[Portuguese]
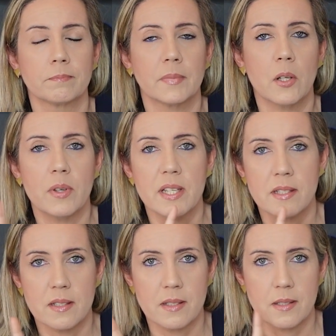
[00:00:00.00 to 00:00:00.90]
Não
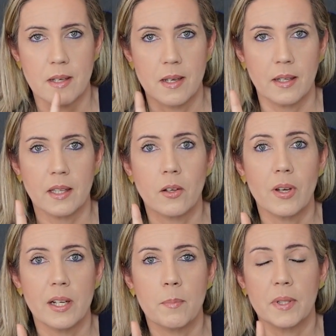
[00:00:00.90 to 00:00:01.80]
esses que estão
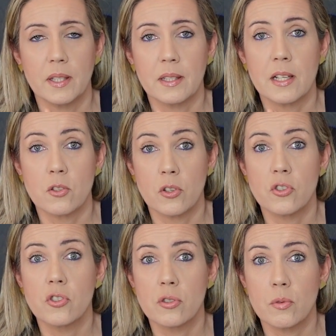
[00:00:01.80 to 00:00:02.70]
ali para tentar só
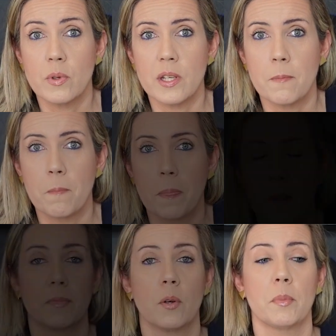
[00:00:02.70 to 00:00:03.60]
te destruir.
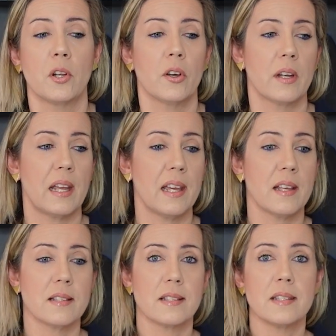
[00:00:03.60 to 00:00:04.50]
Então, o melhor
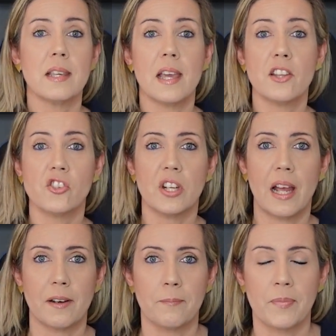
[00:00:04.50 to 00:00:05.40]
é se
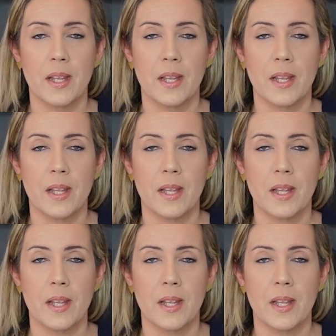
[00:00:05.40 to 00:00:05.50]
retirar.